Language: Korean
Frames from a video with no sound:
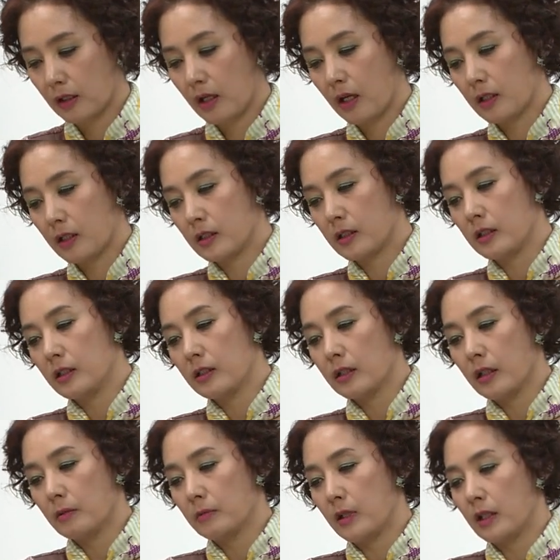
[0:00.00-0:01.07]
내가 지희
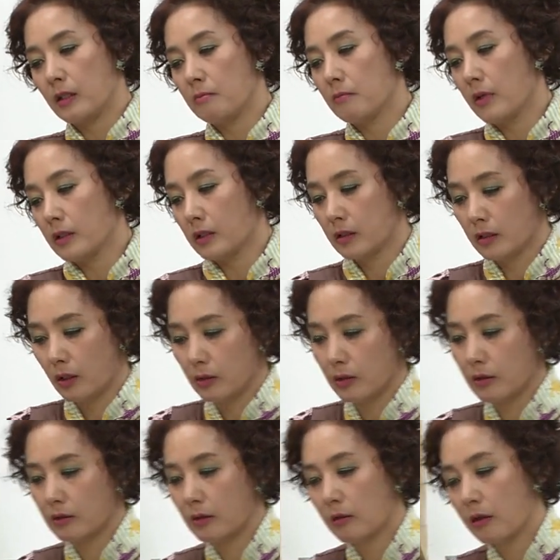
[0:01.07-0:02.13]
때문에 입맛이
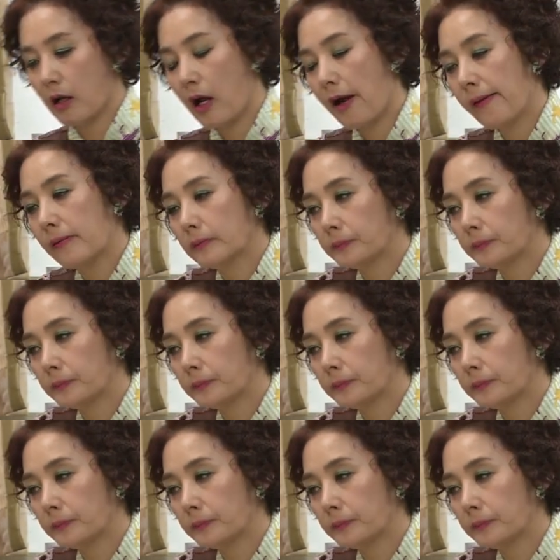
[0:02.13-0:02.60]
써서 그런가?